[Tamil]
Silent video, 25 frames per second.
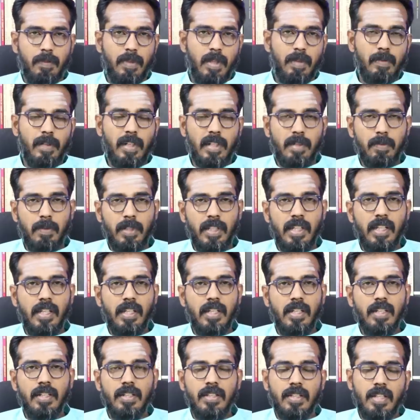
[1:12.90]
சப்தம அதிபதி
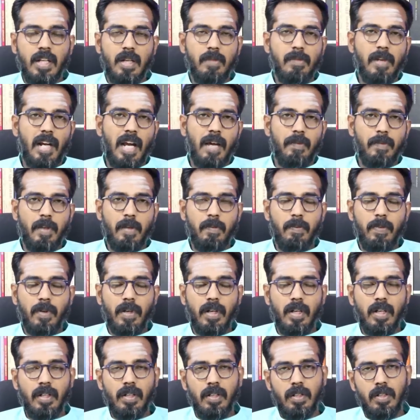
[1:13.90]
திருமண
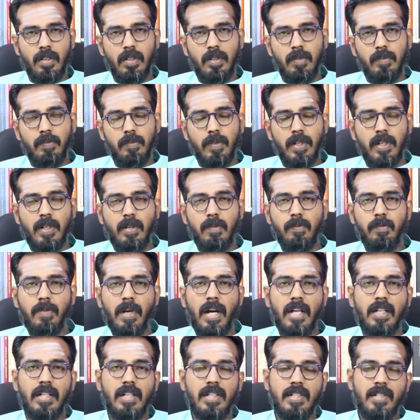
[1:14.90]
அமைப்புகள் மற்றும்
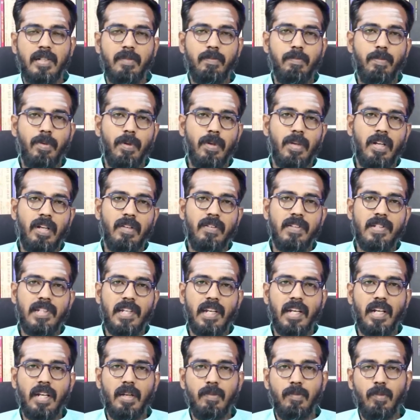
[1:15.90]
பார்ட்னர்ஷிப் போன்ற
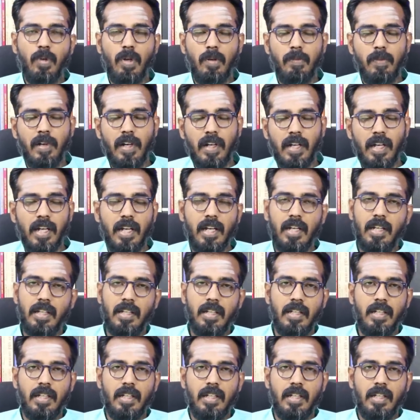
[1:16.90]
விஷயங்கள் மூலமாக